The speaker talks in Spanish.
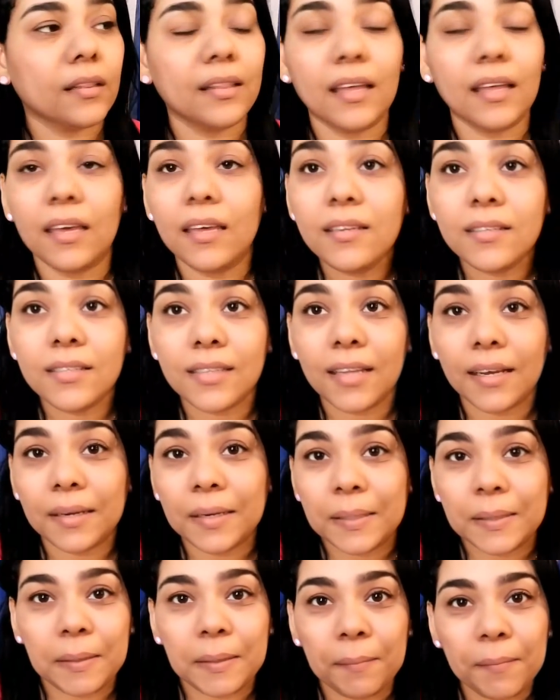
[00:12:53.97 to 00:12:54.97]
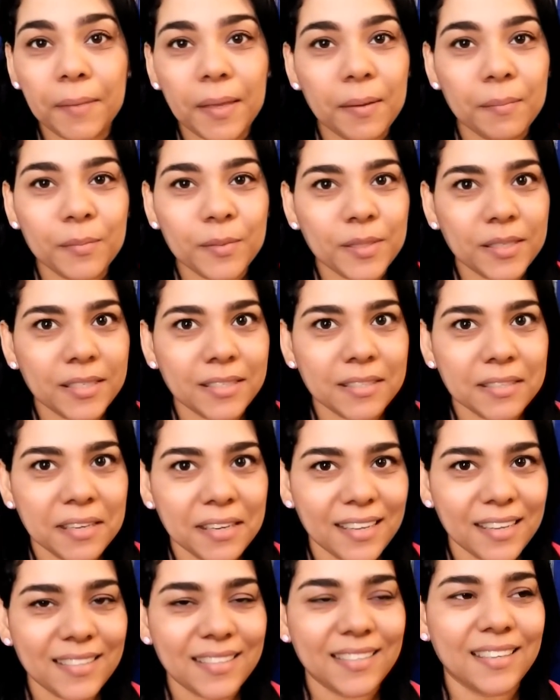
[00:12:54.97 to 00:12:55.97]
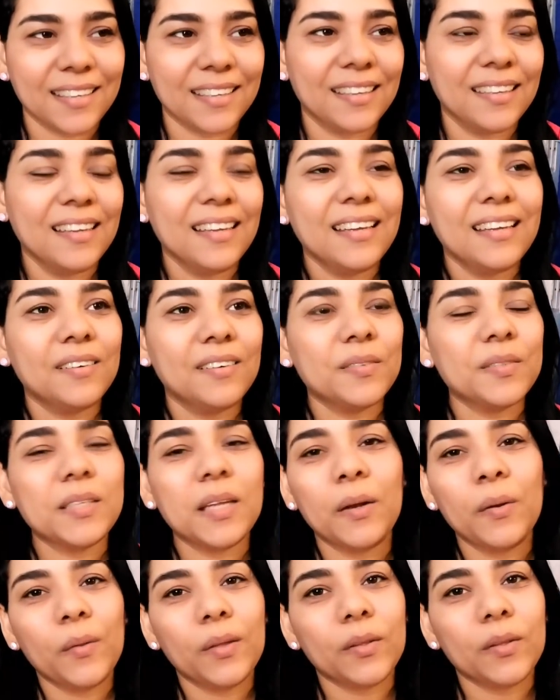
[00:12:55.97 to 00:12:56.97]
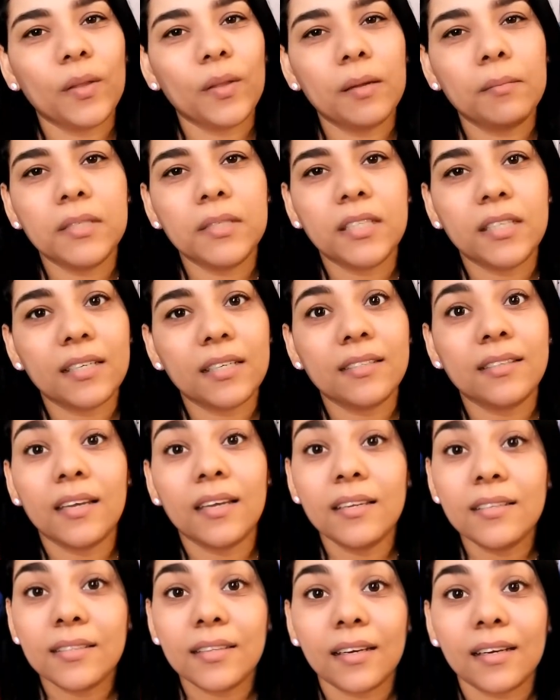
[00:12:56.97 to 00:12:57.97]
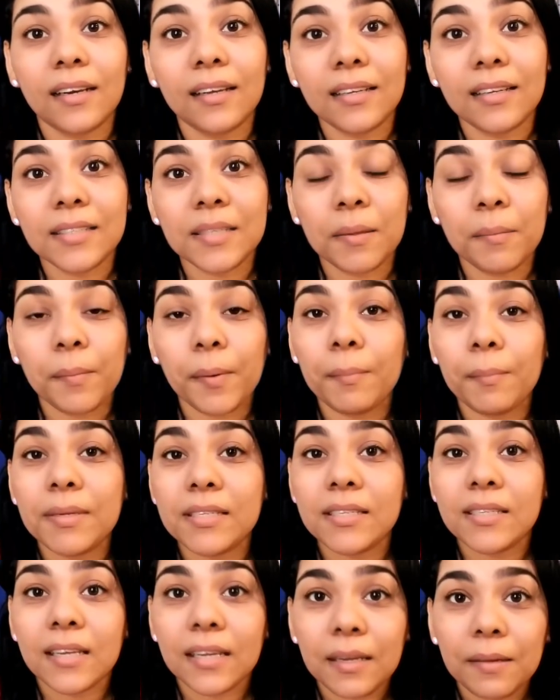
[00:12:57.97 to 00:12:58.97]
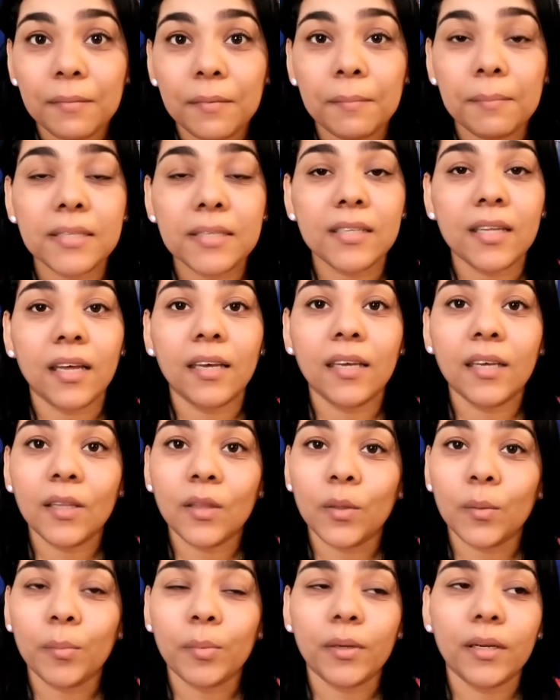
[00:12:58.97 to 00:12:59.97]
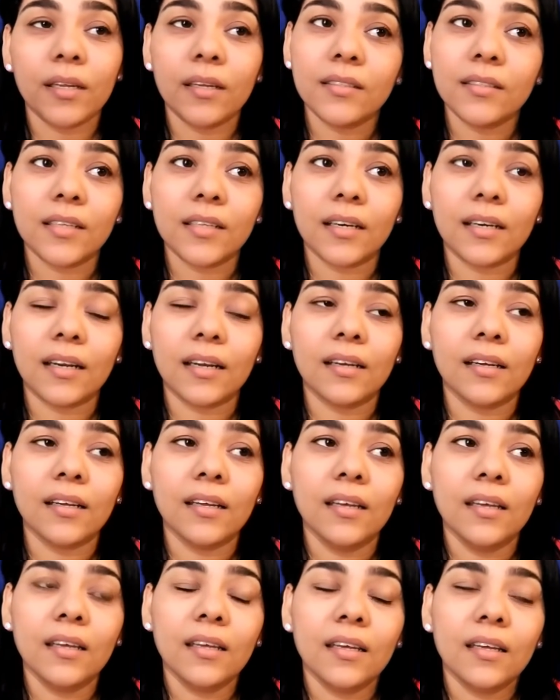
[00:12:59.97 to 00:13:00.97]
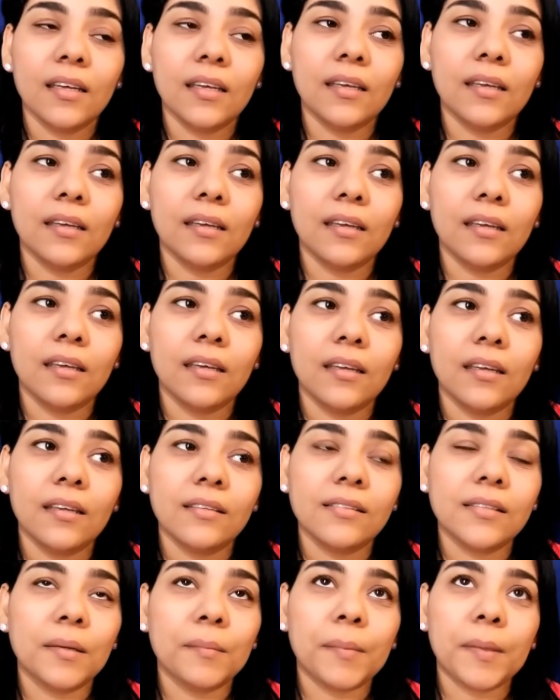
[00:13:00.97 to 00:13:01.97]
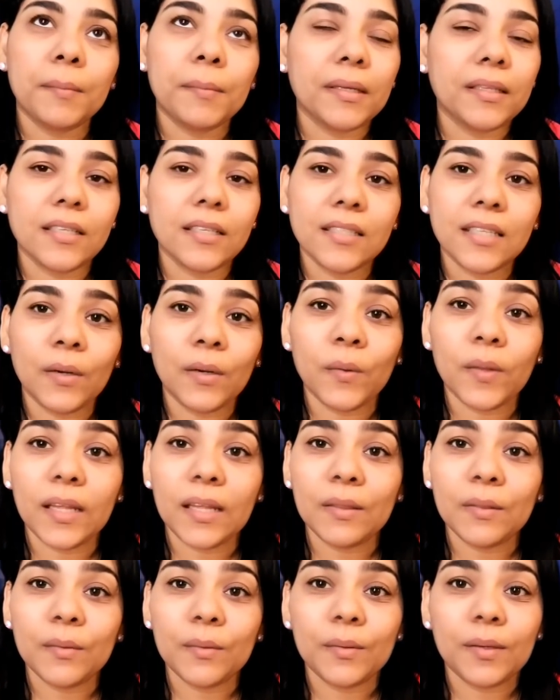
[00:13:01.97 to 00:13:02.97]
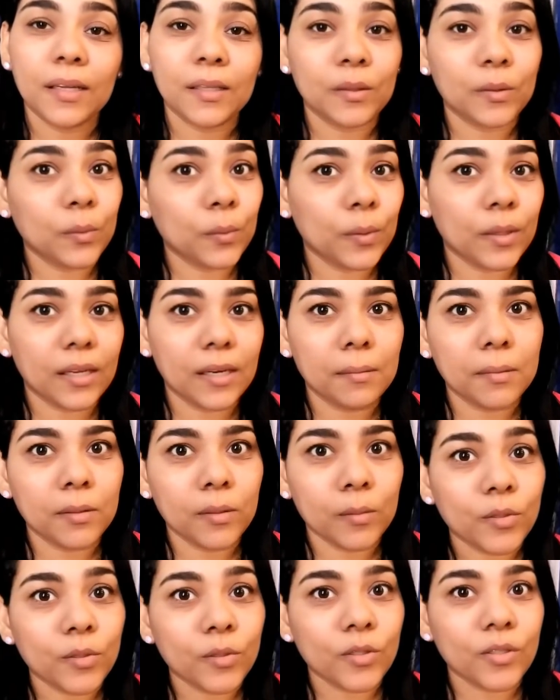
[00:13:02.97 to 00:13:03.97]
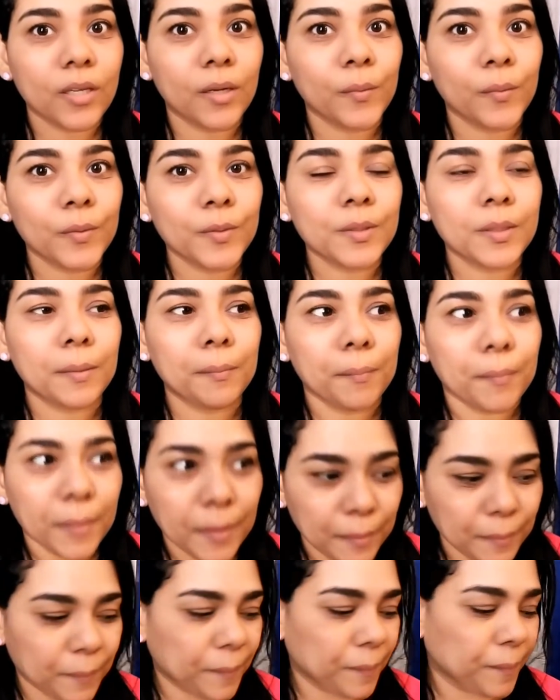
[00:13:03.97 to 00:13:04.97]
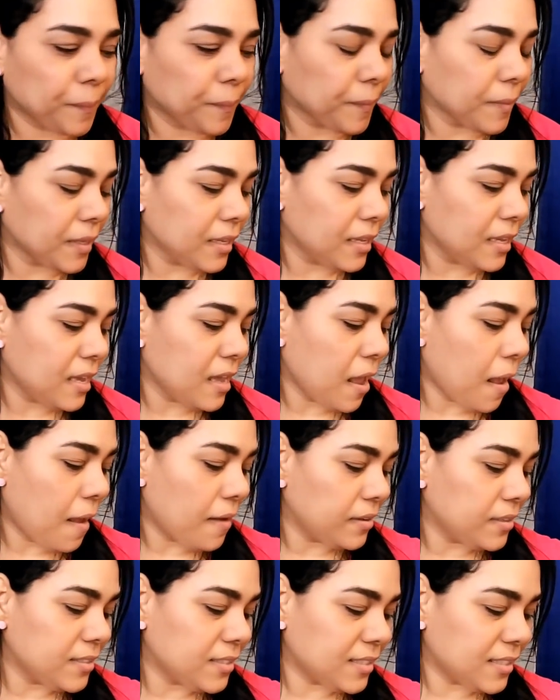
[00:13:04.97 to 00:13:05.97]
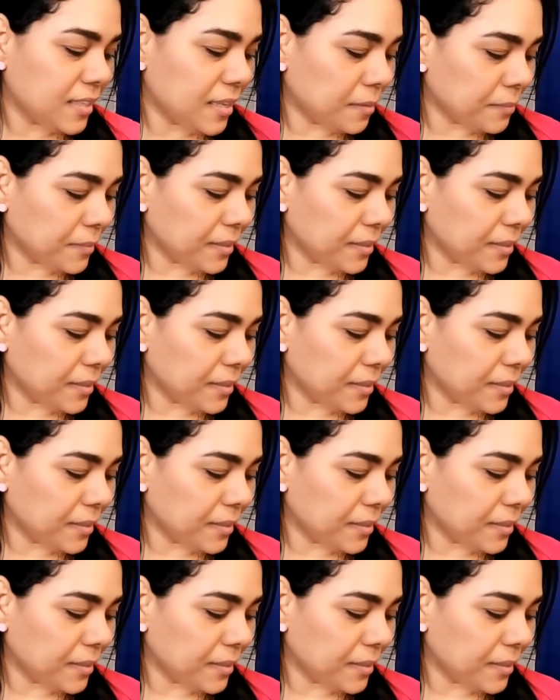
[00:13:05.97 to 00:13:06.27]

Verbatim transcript: de Instagram también. Muchas gracias. Un saludo a todas mis chicas de Instagram que siempre me escriben mensajito por Instagram y siempre me andan saludando a todas. Le muchos saludos también. Sí,